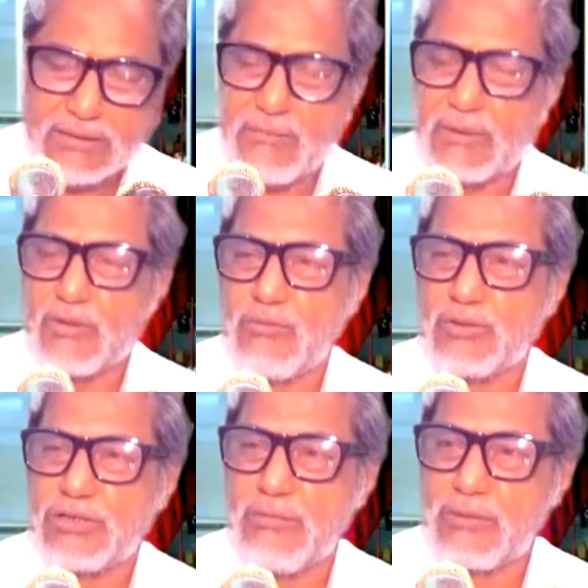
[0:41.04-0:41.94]
আসাবত
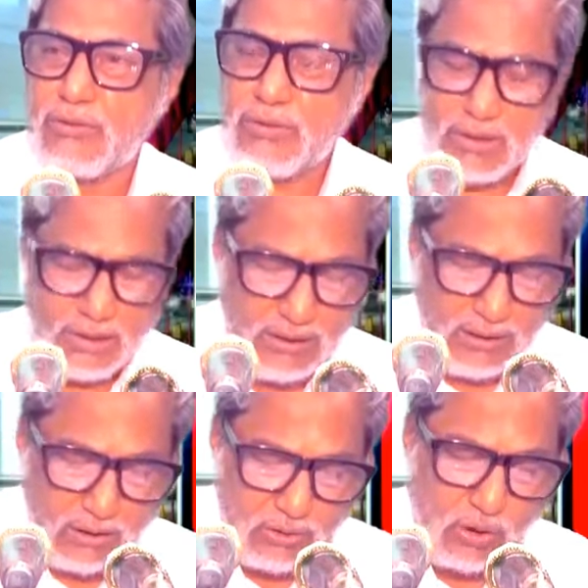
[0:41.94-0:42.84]
মুসিবতন
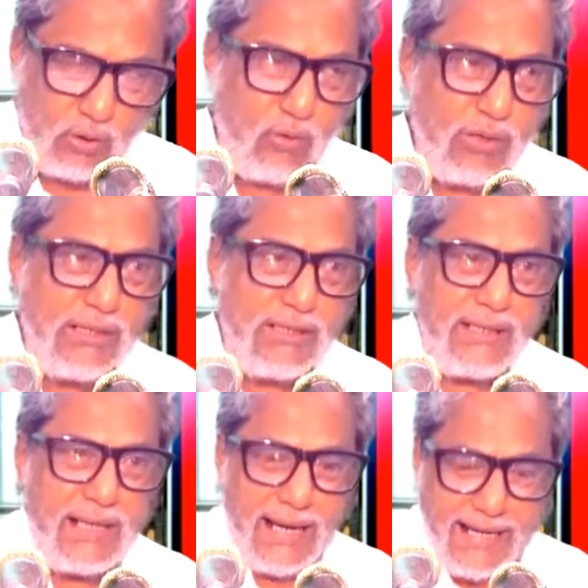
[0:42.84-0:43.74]
যখনই
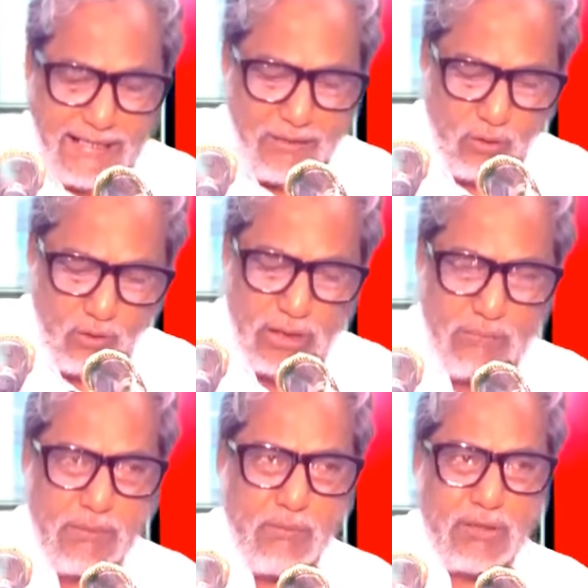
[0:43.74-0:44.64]
এই
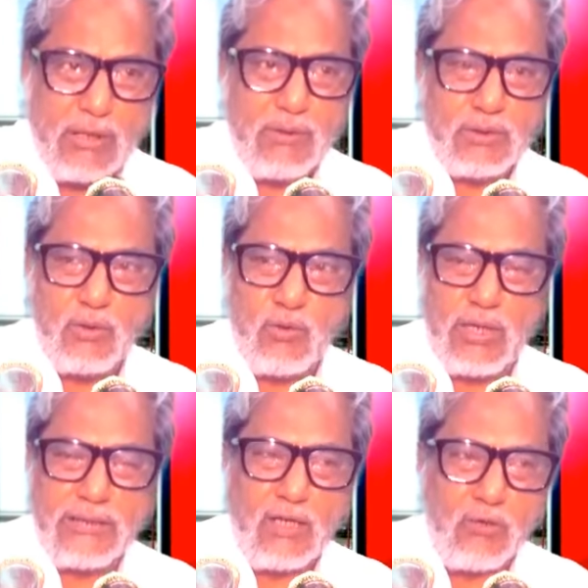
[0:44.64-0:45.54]
ধরনের বিপদ আপদ
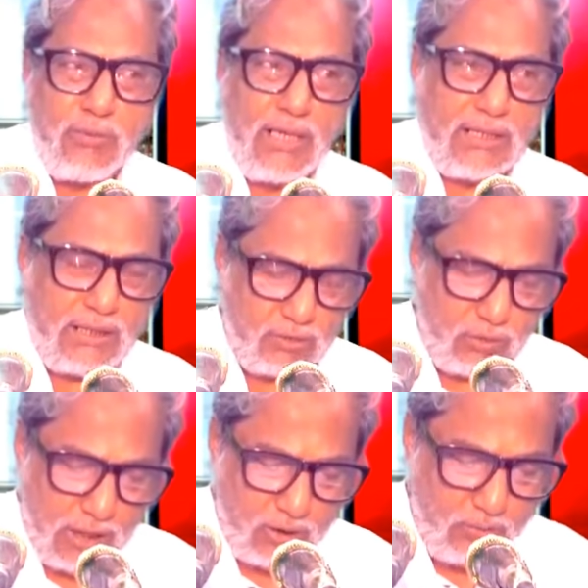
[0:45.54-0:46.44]
কোনোটা তার উপরে আক্রান্ত
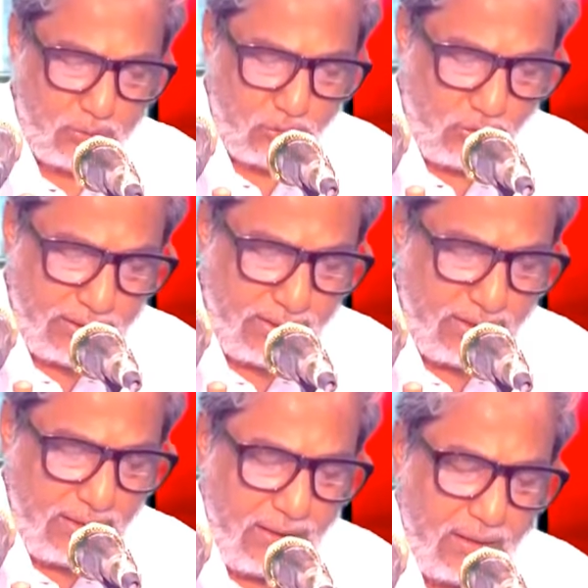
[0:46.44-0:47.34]
আক্রমণ করে
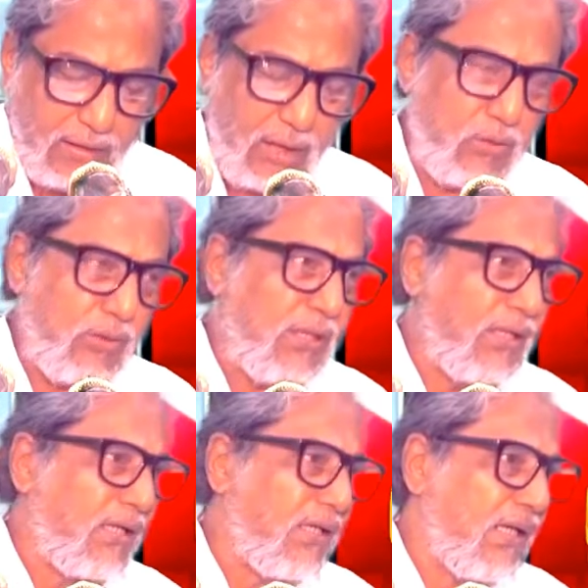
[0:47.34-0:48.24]
কালু
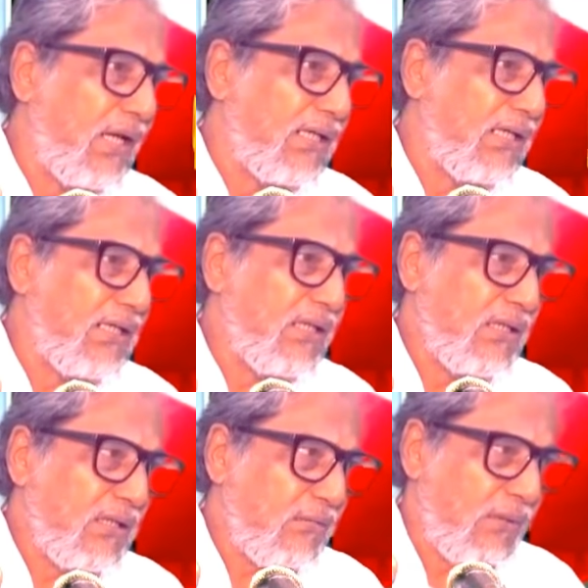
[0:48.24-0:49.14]
ইন্না আলিল্লাহে
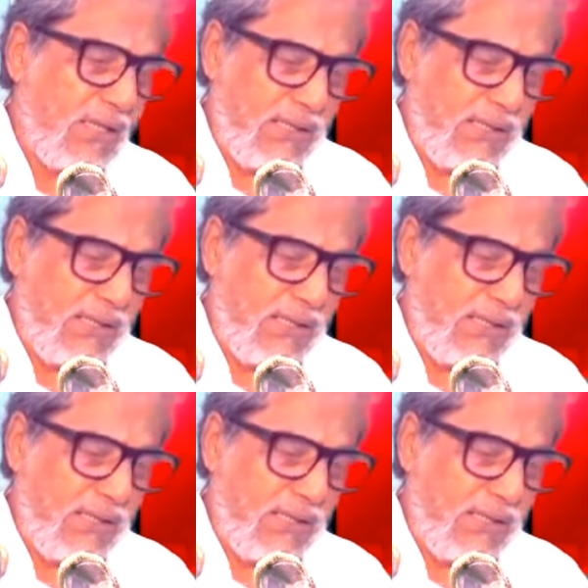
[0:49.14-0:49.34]
ওয়া